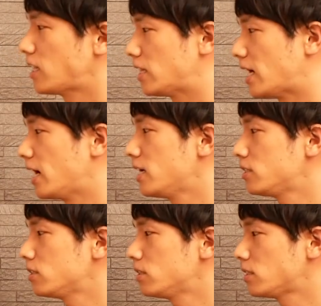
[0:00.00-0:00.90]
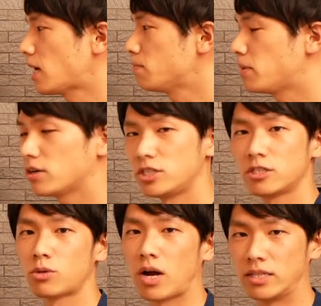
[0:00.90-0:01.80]
らね、大豆タンパク
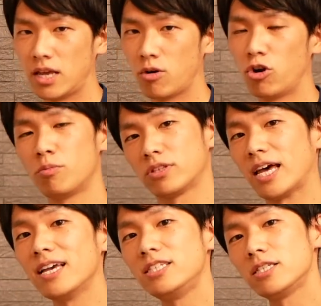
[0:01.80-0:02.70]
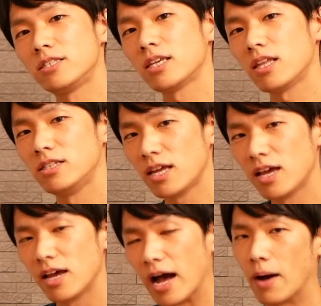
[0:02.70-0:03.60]
質とかで、これも体質的にね、
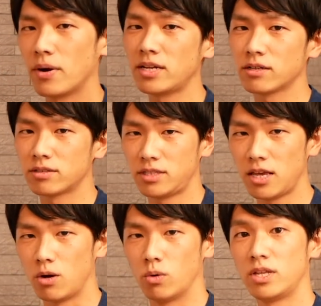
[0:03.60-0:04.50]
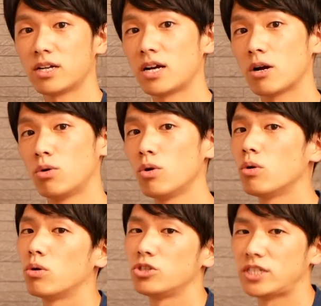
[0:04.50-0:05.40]
合わなくてお腹が
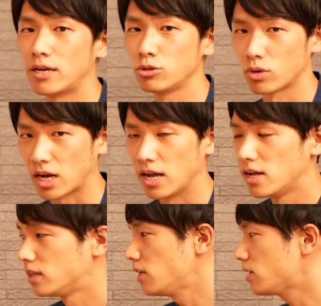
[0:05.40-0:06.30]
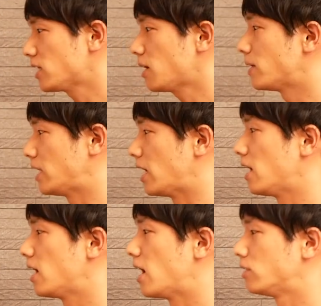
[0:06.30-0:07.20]
ゴロゴロしちゃうとか、っていう方はね、
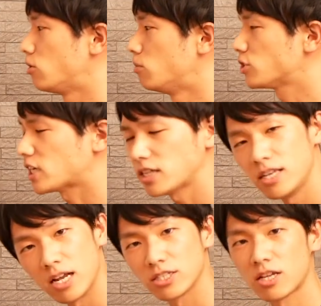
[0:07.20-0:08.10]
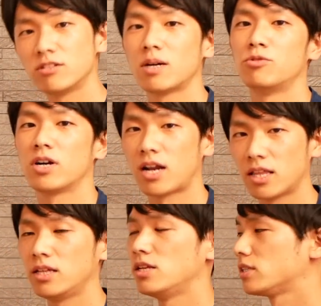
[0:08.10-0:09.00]
あの、もしかしたらいらっしゃるかもわから
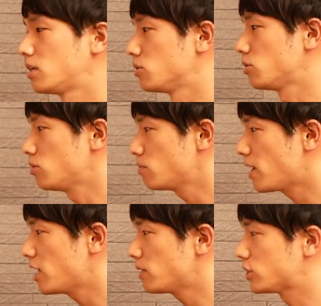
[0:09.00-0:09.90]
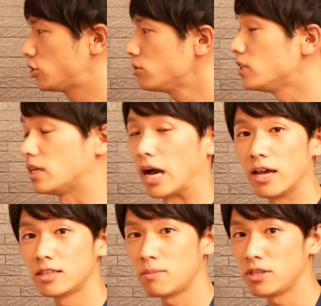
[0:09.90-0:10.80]
ないんですけど、その場合は種類
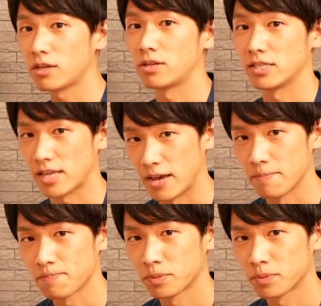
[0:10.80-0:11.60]
変えてみてください。